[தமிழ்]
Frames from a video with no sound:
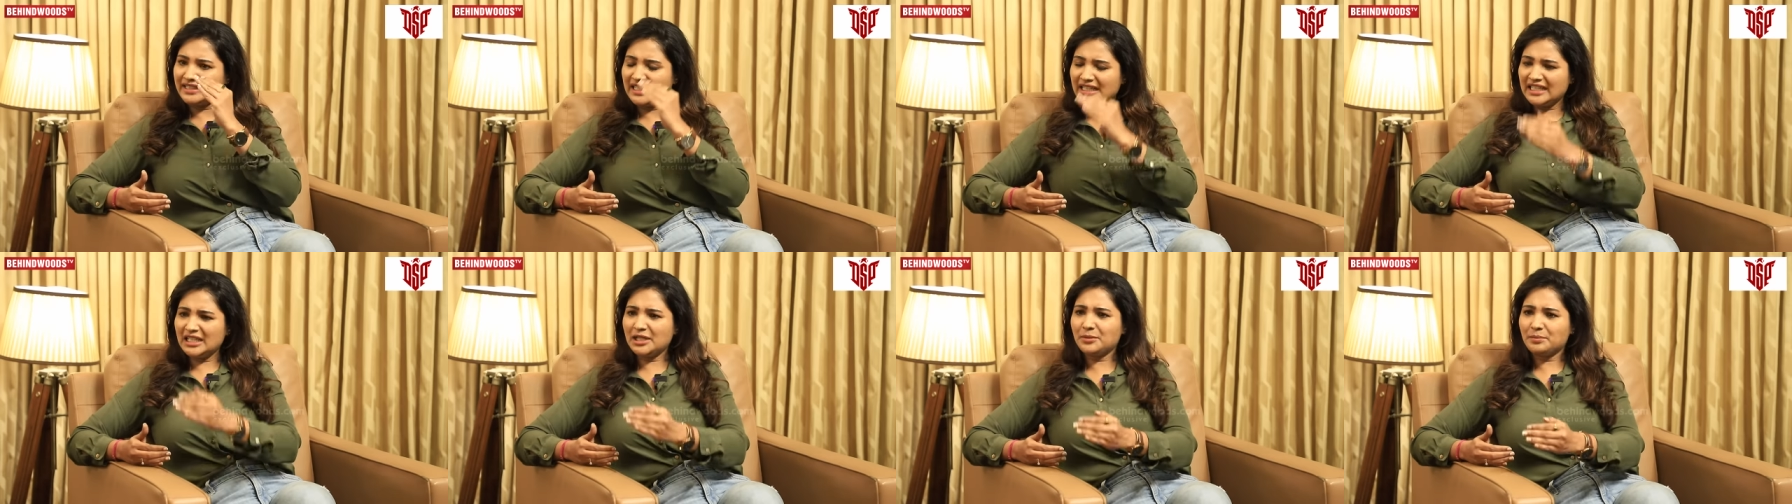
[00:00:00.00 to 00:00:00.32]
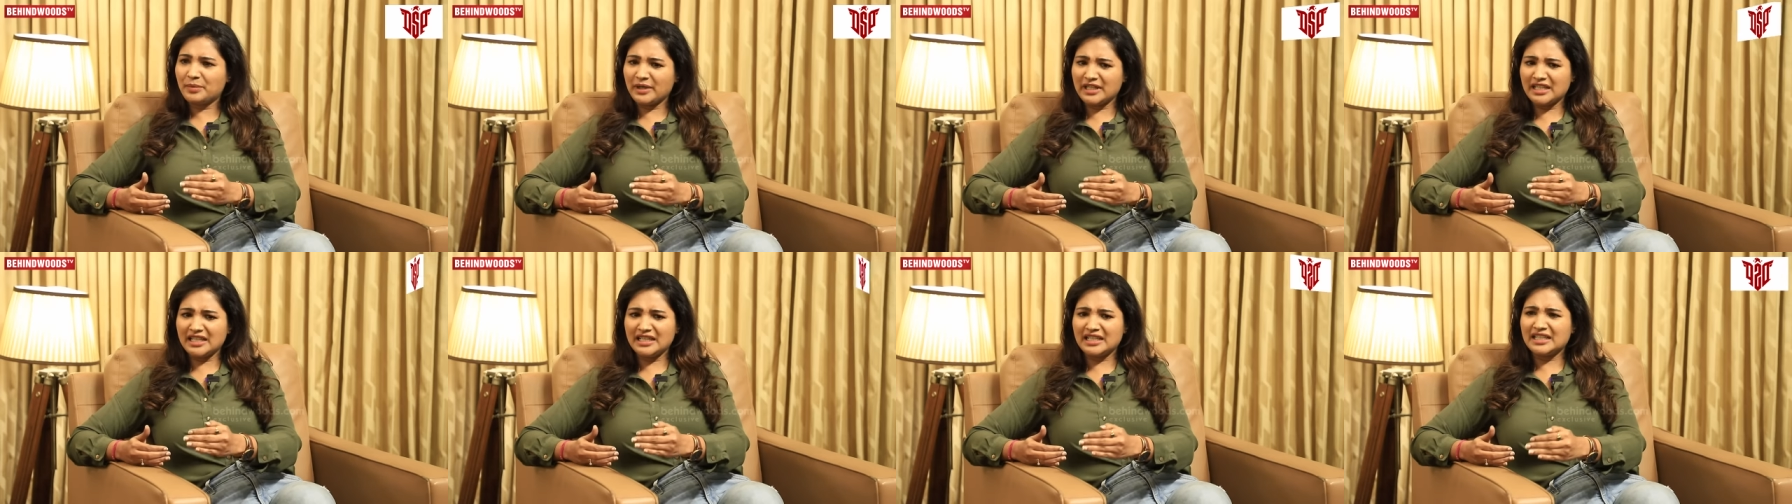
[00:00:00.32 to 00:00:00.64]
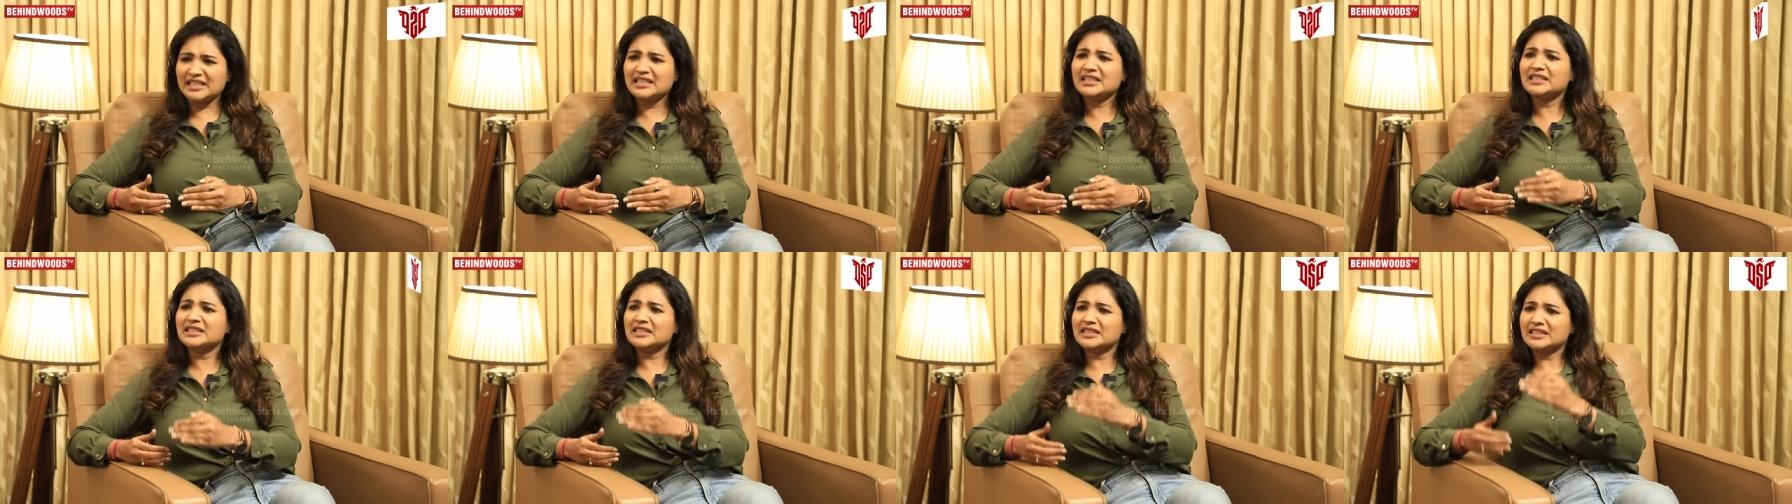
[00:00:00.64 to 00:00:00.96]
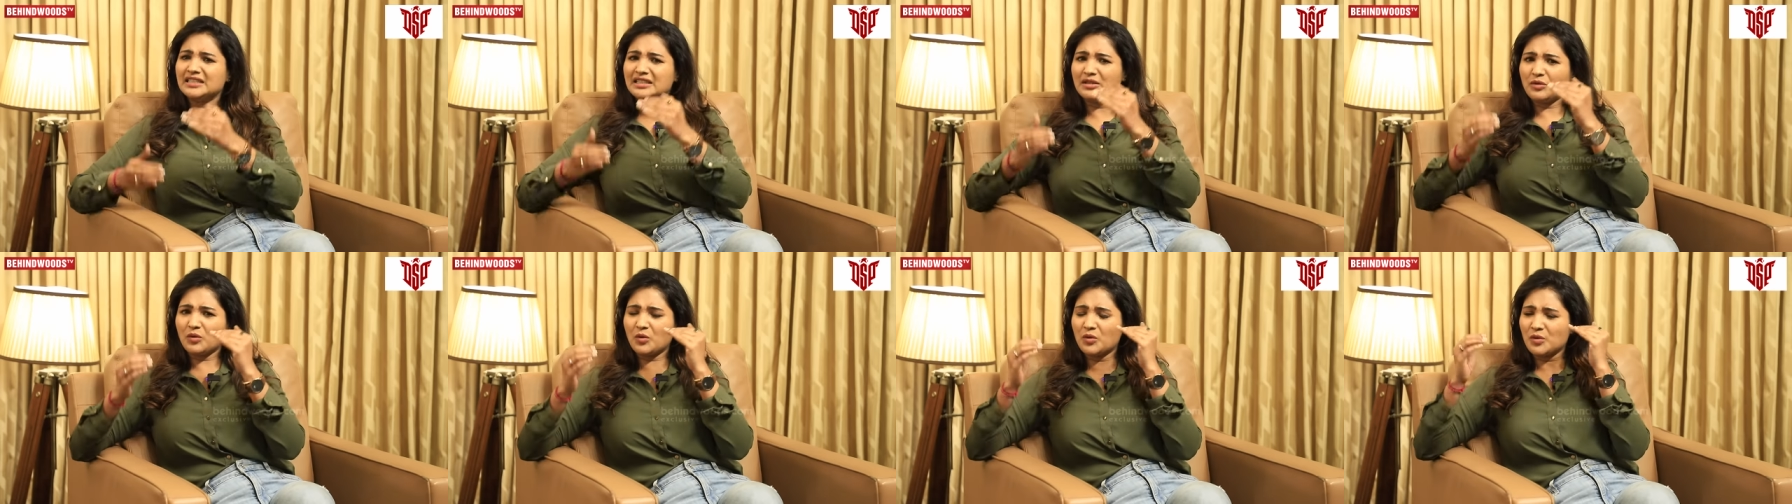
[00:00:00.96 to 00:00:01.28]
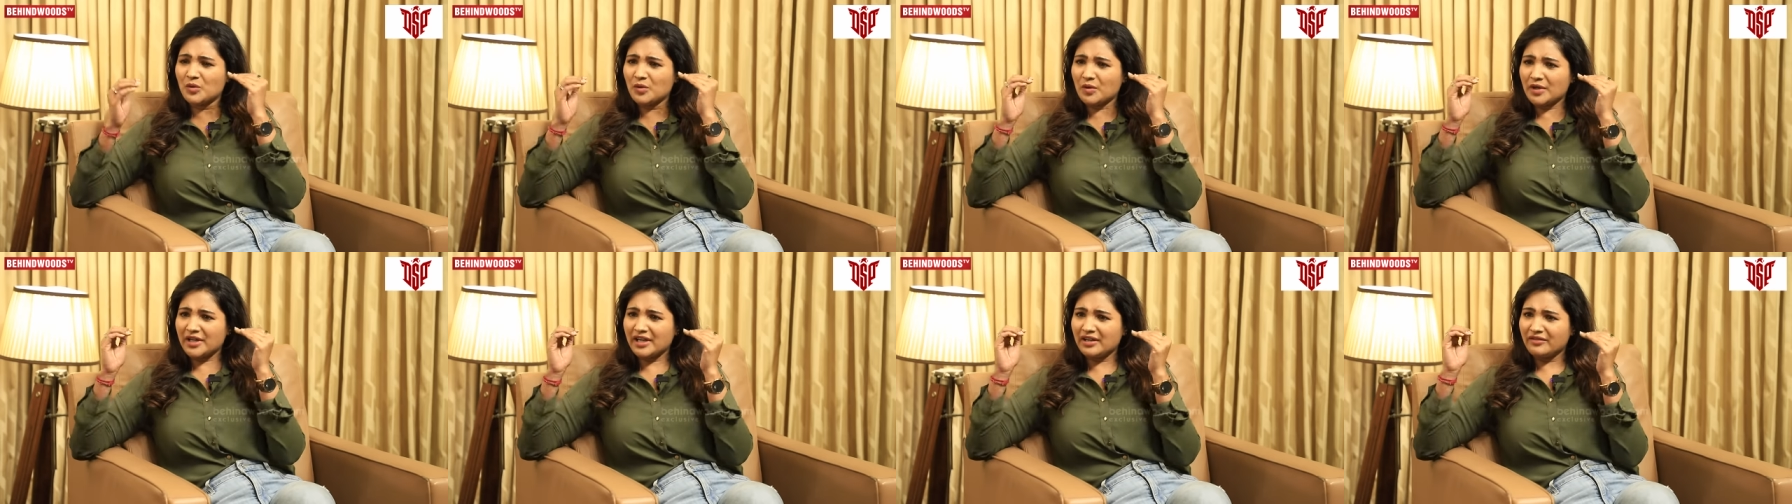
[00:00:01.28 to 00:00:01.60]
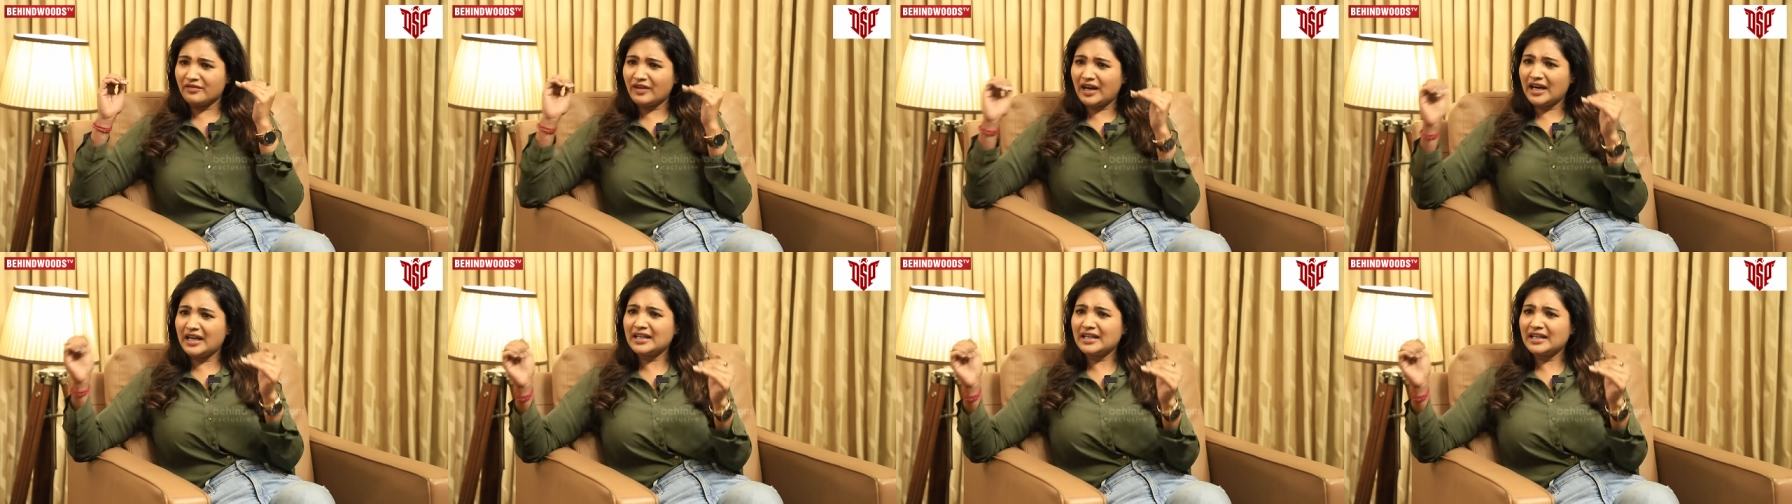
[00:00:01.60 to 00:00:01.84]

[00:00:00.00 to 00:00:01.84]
டெலிட் பண்ணிவிட்டு உன்னுடைய